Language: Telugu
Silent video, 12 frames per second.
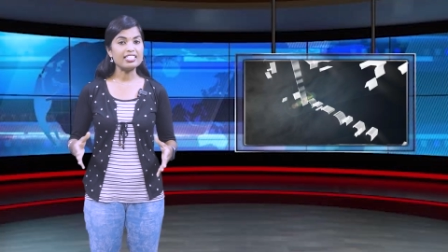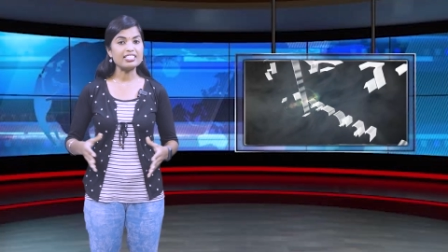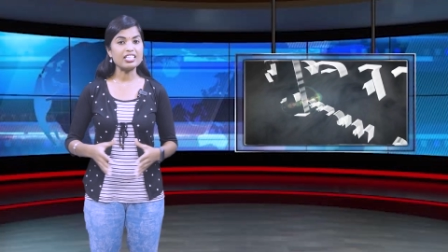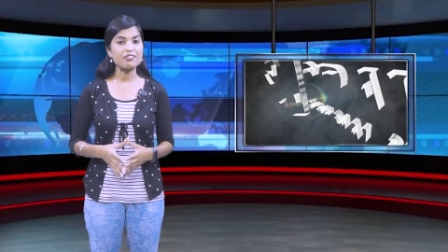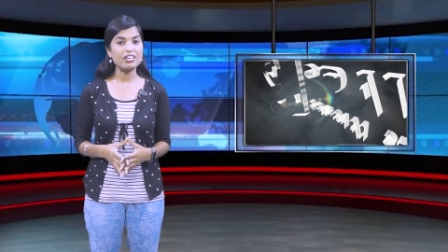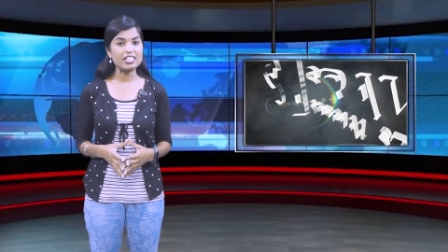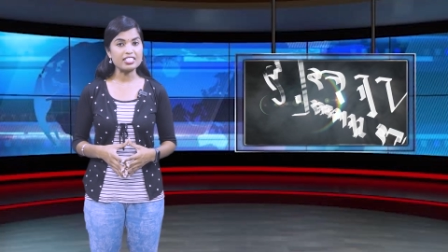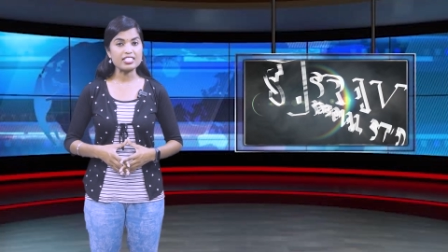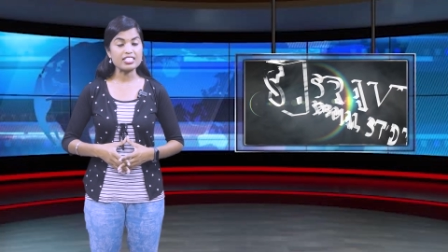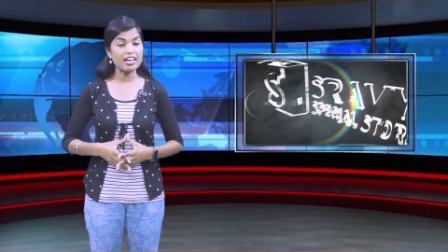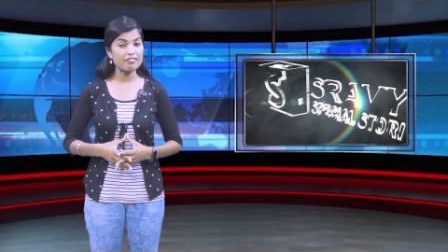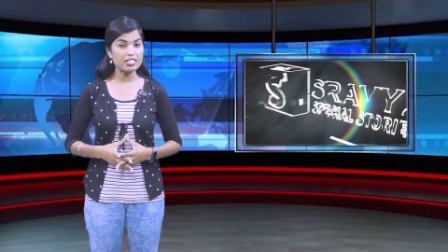ఇది ఇవాళ
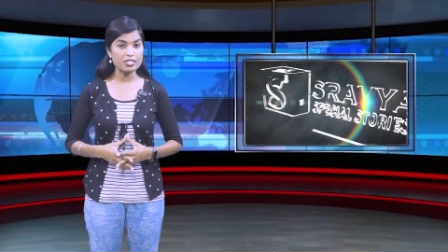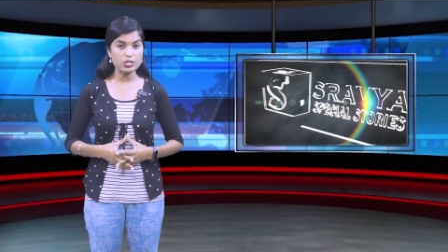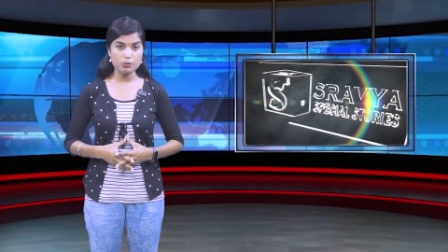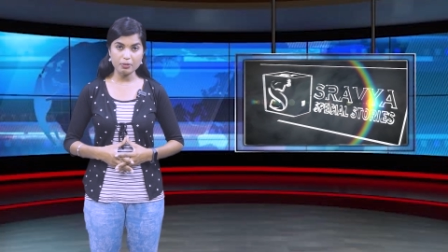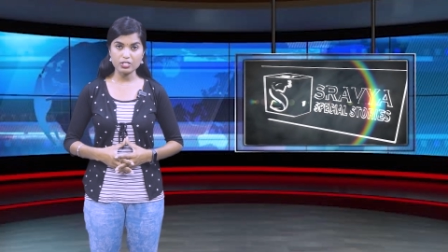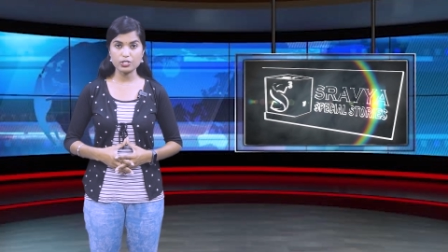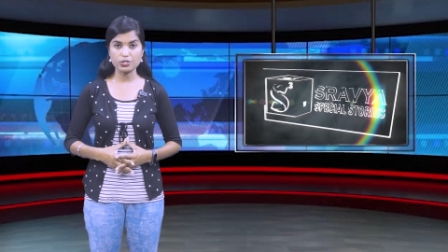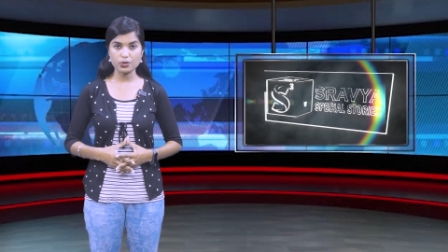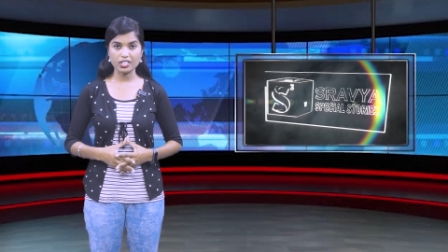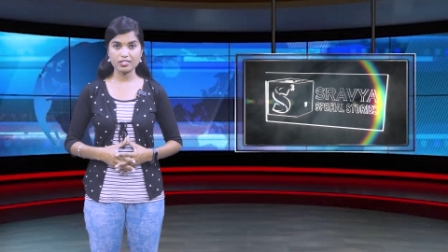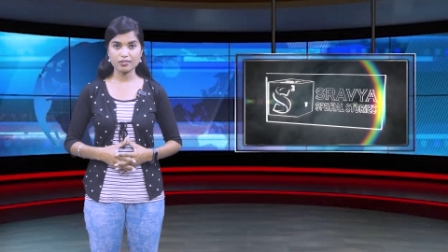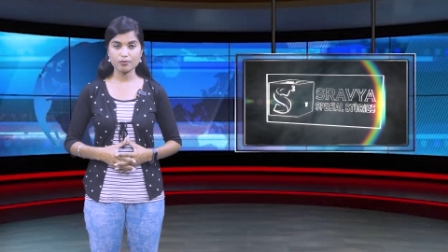స్టావియస్ స్పెషల్
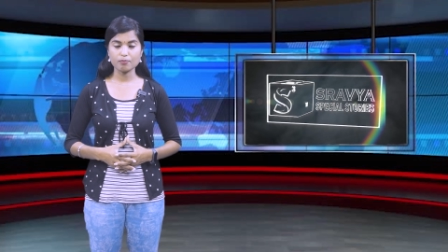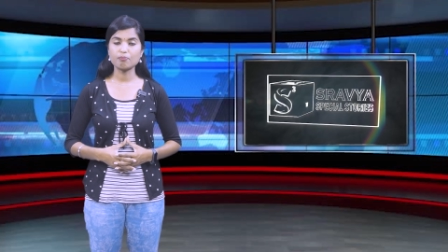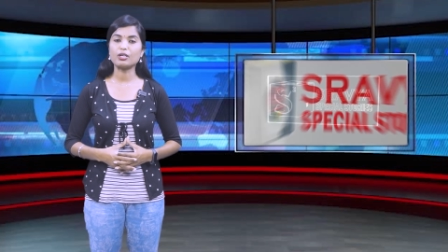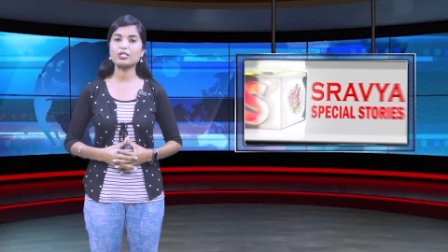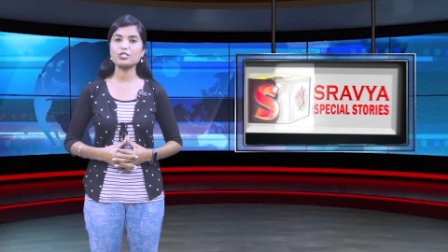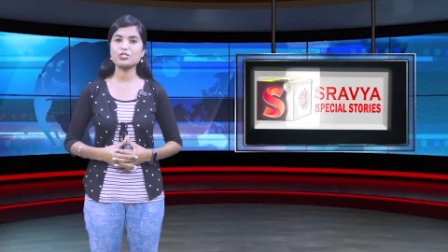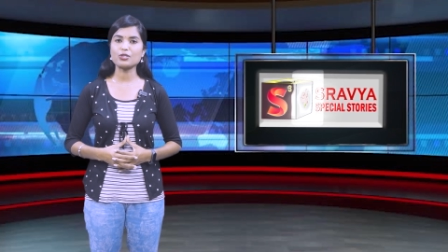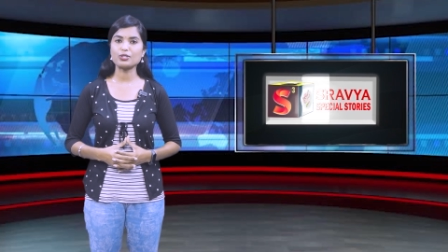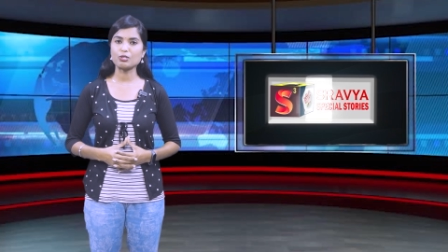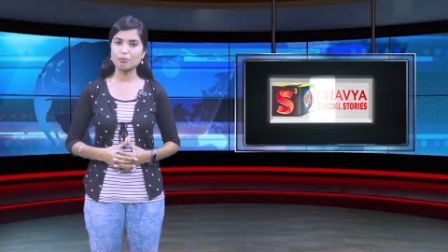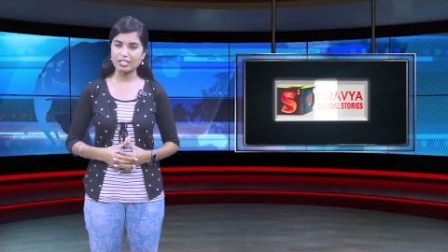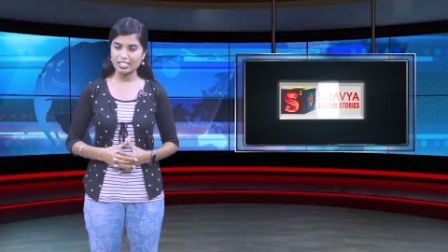స్టోరీ మరొక
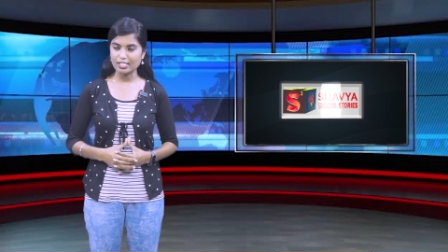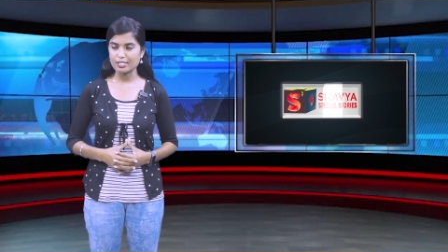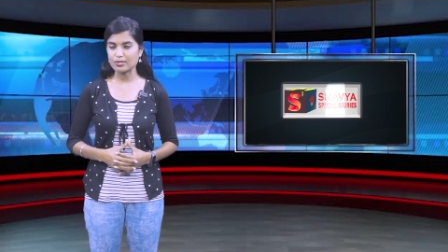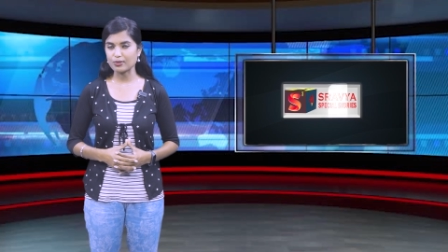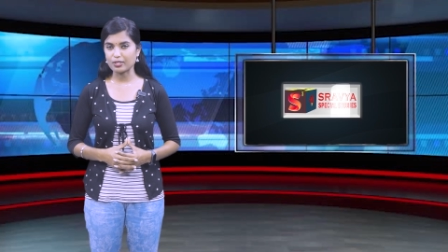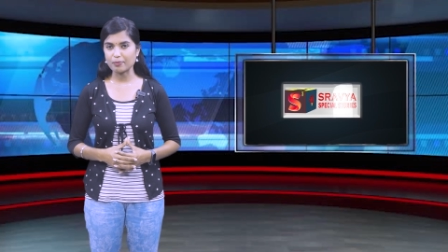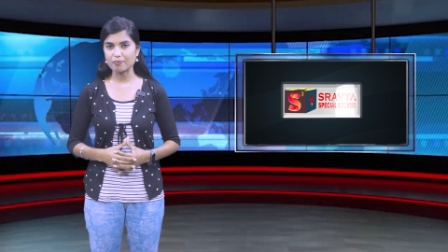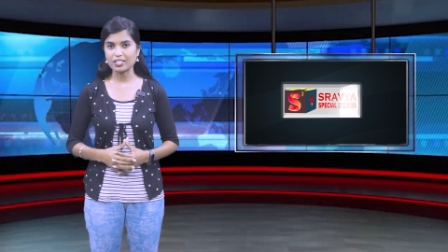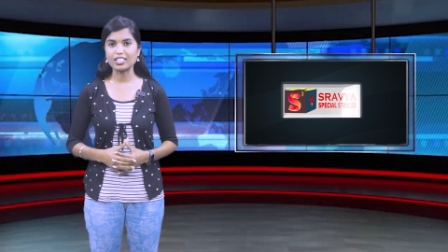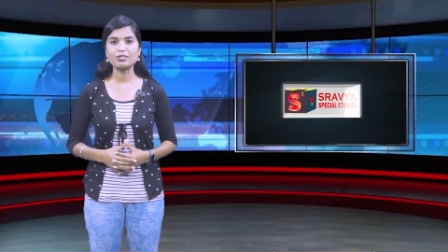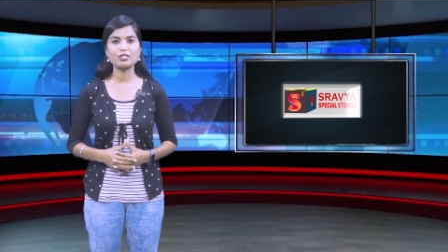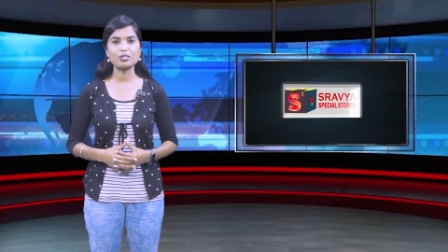స్టోరీతో మళ్ళీ కలుసుకుందాం
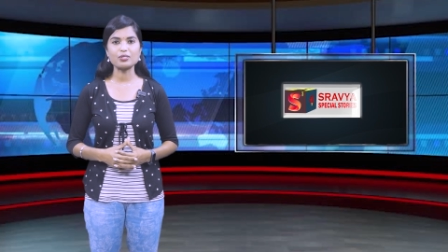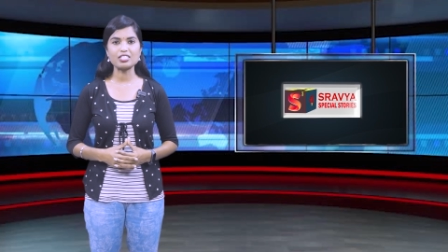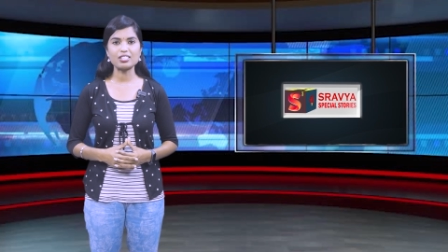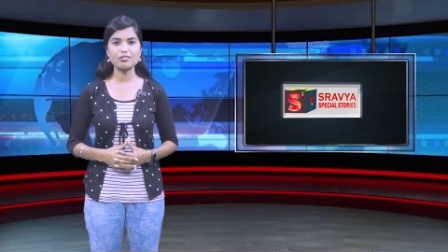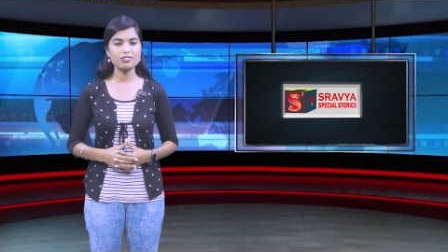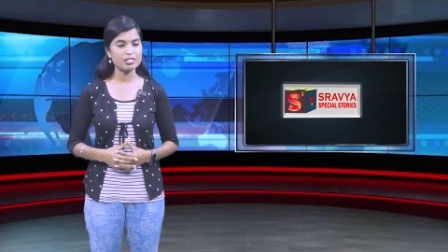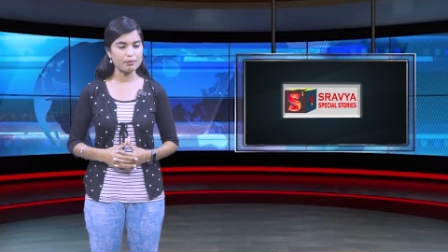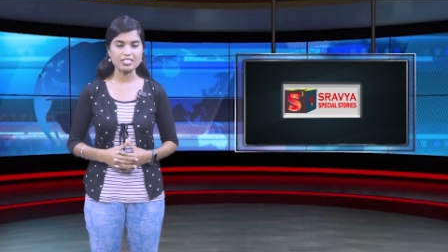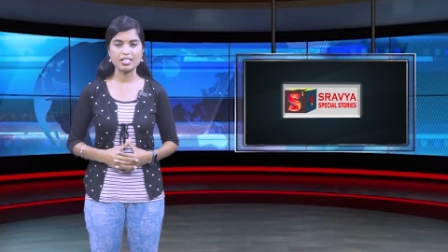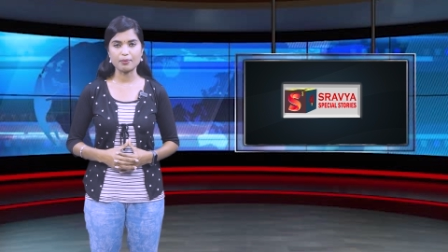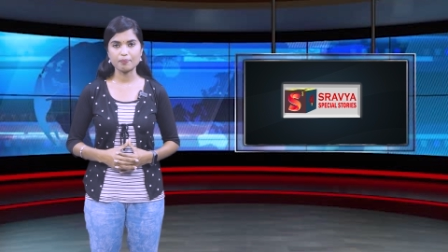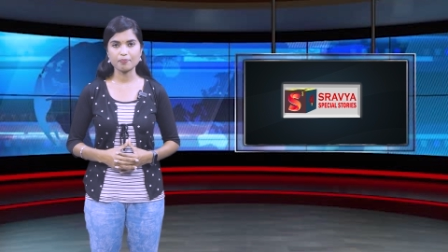అంతవరకు సెలవు
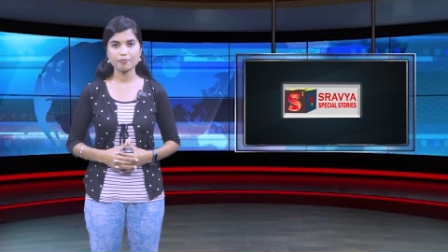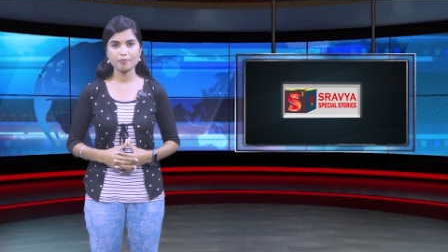నమస్కారం